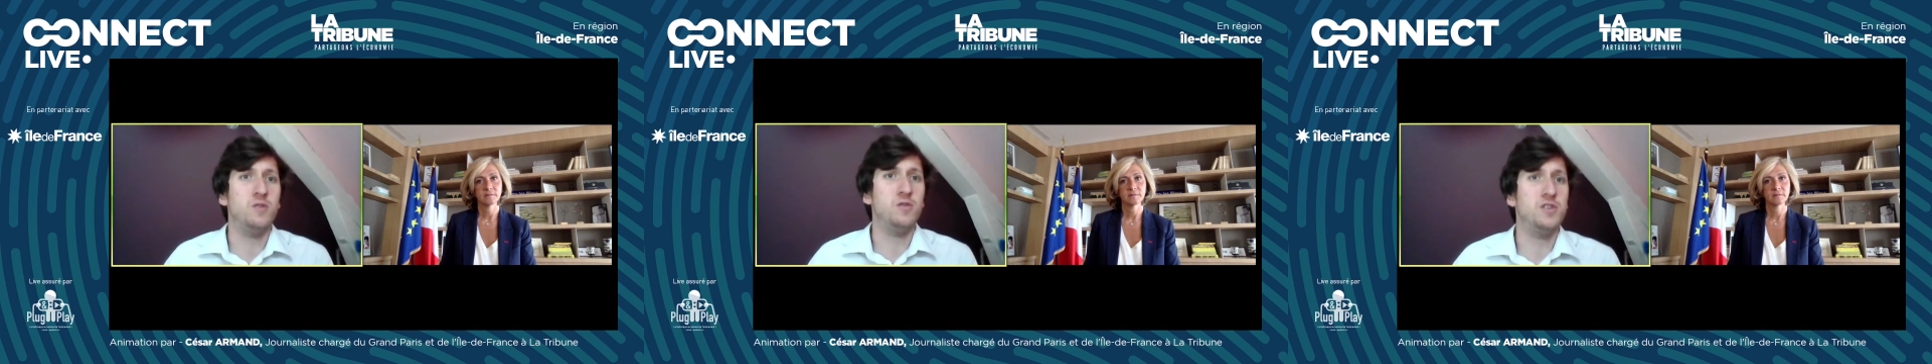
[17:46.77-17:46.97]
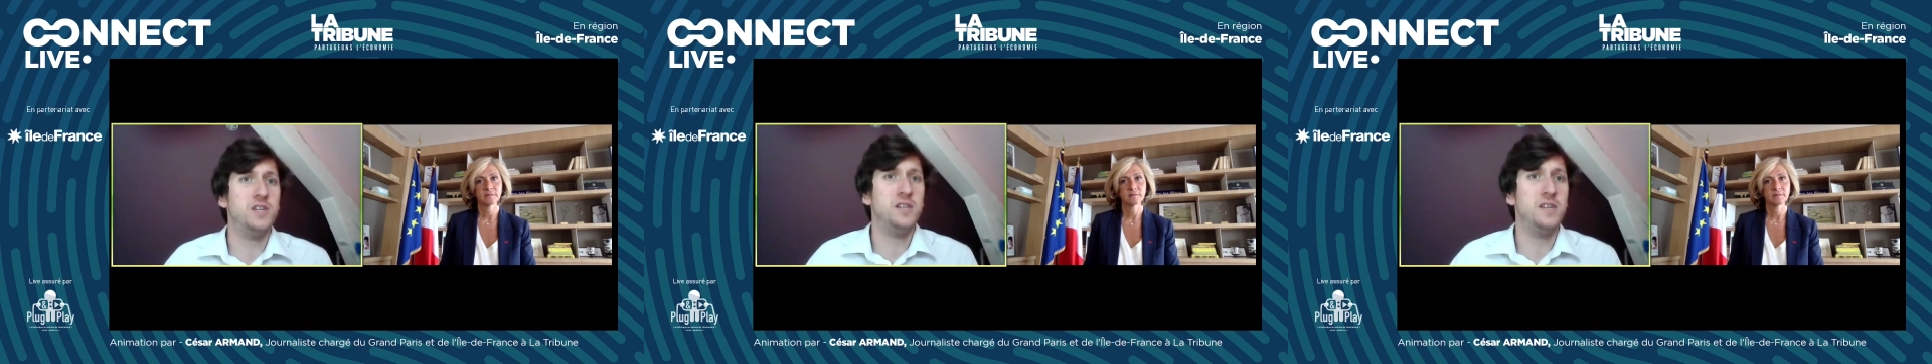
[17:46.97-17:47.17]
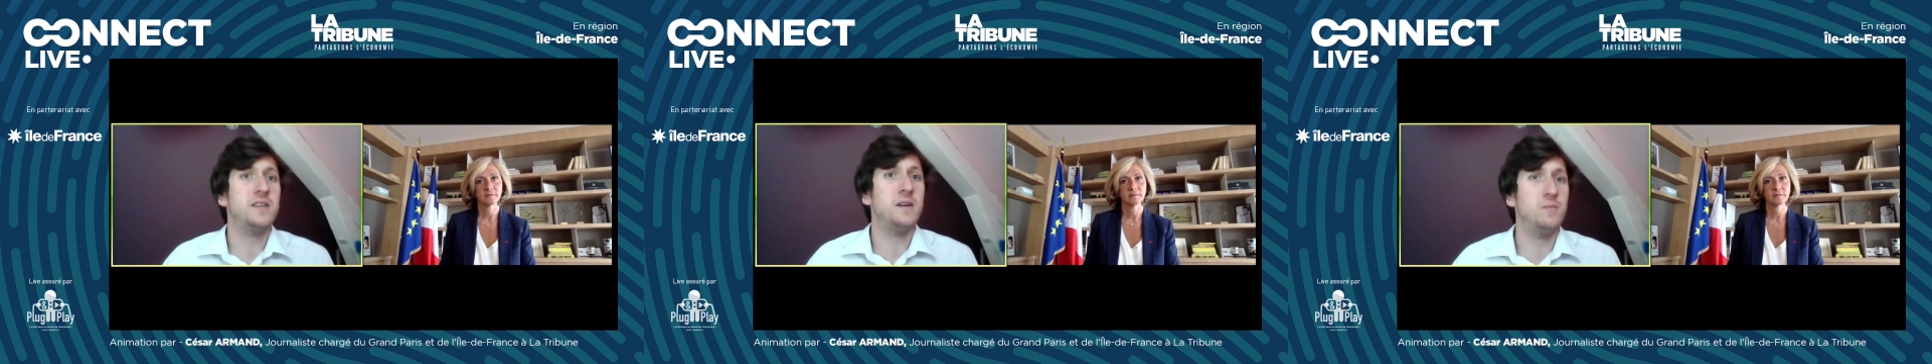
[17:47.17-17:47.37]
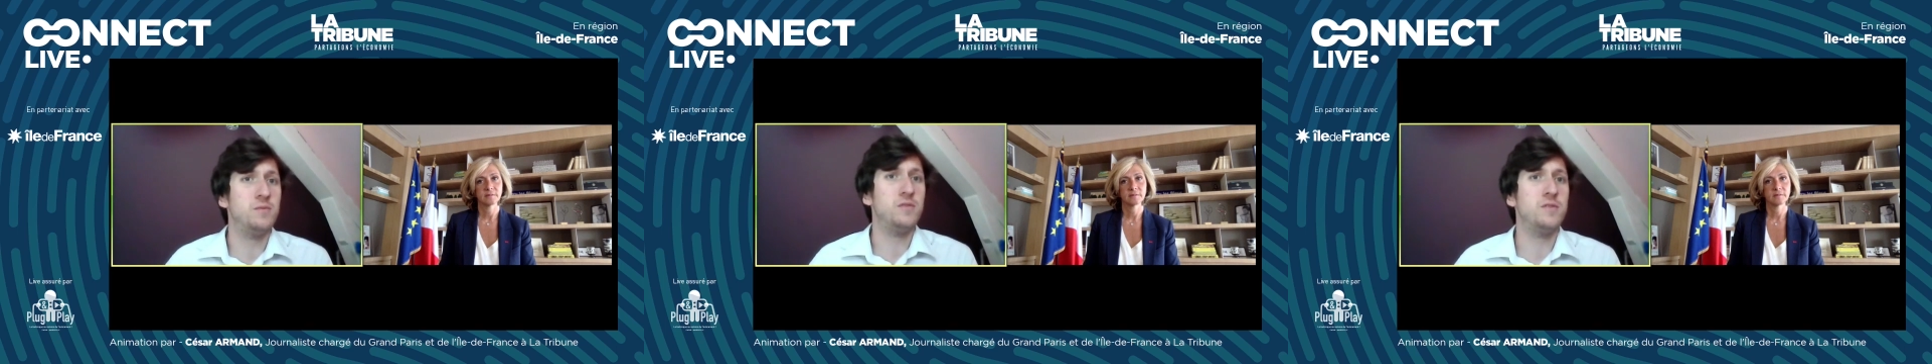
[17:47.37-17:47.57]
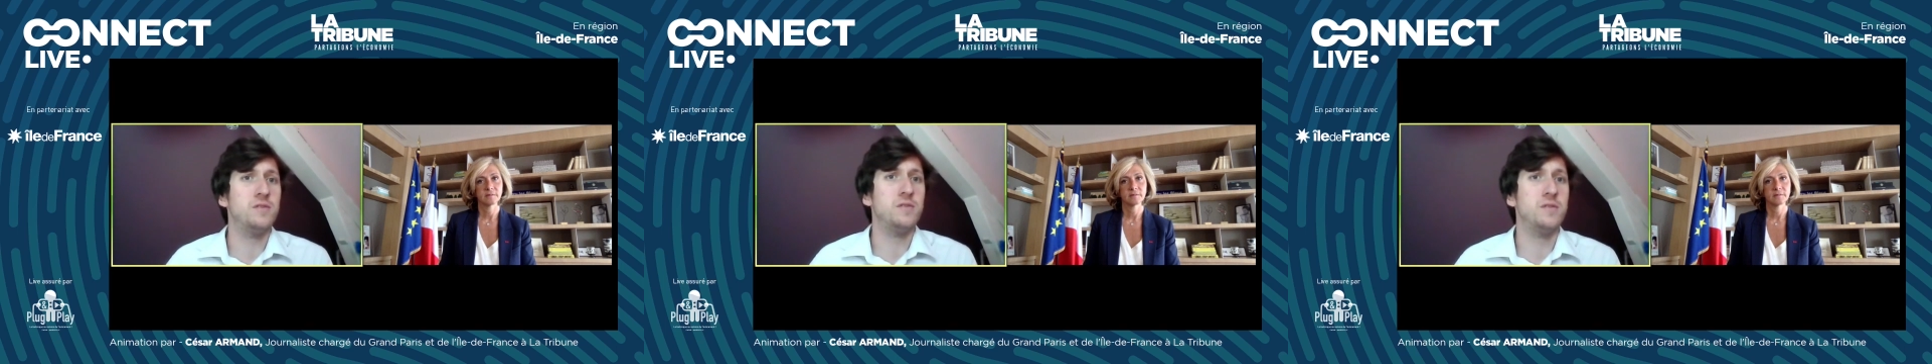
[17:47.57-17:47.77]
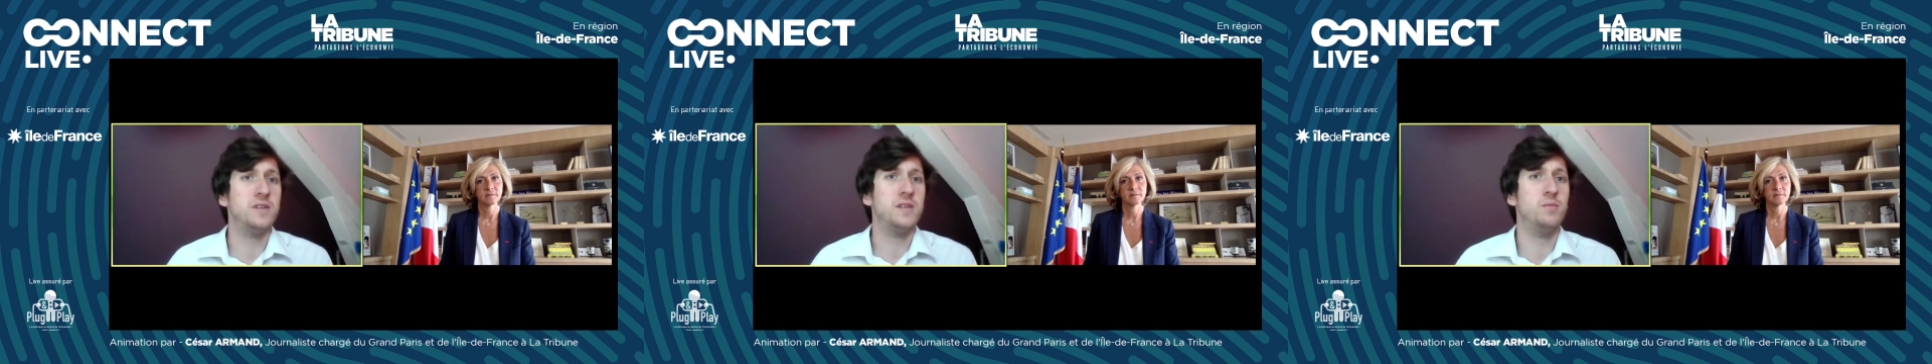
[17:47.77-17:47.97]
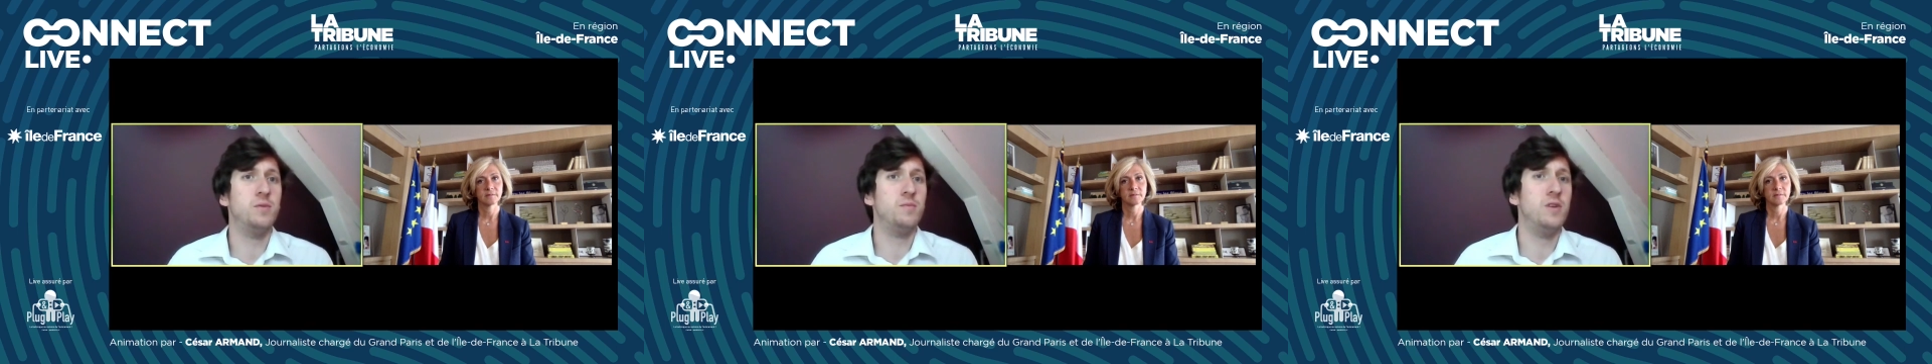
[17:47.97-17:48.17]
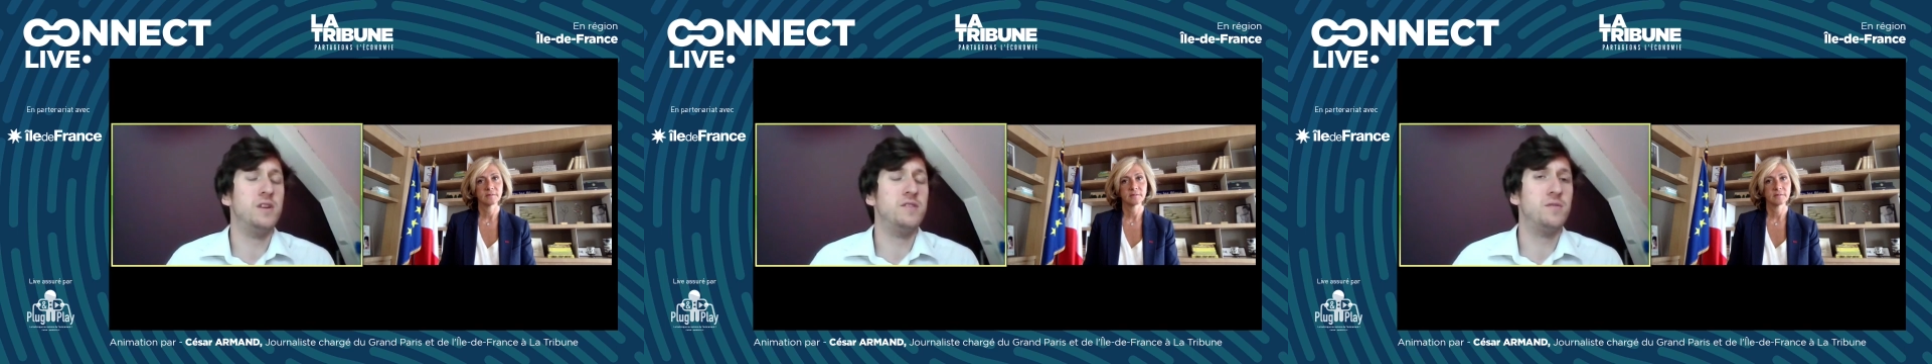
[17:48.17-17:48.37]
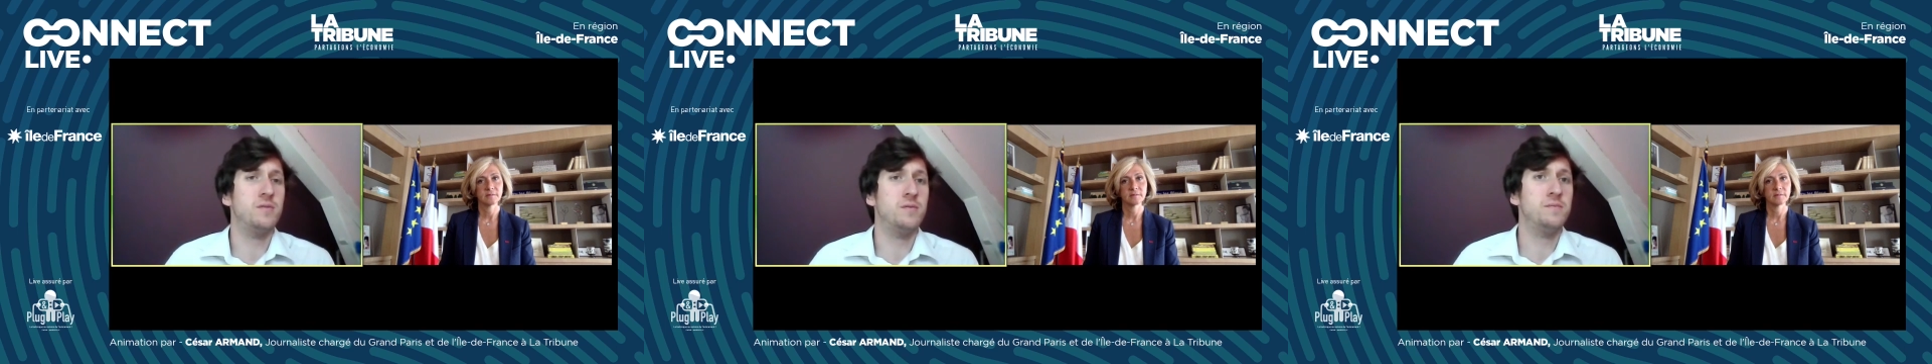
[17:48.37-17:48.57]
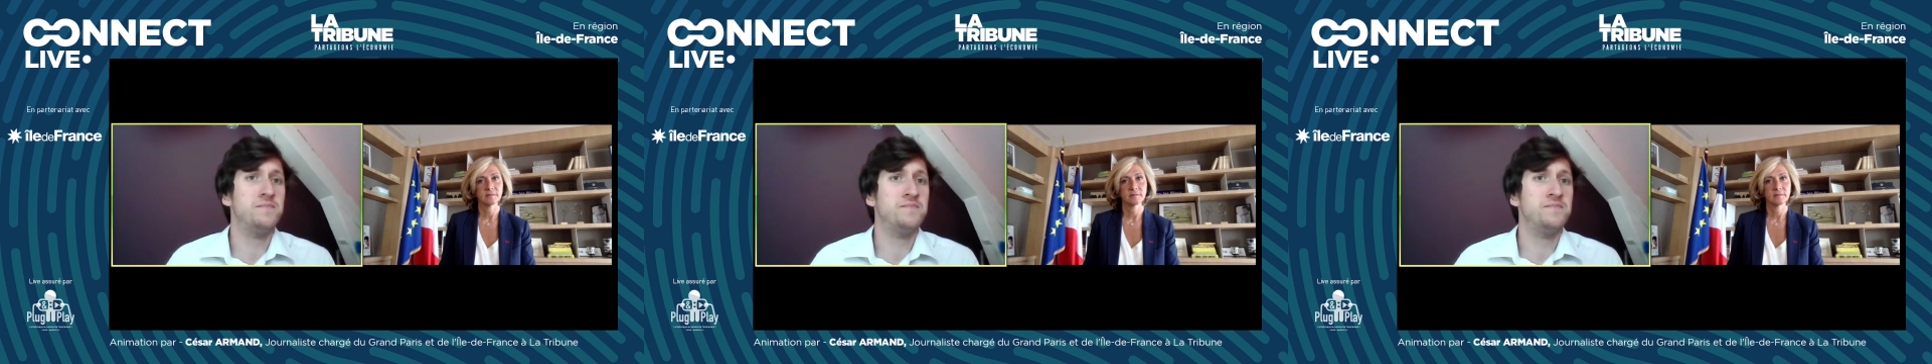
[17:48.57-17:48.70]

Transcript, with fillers: loger décemment euh, ces populations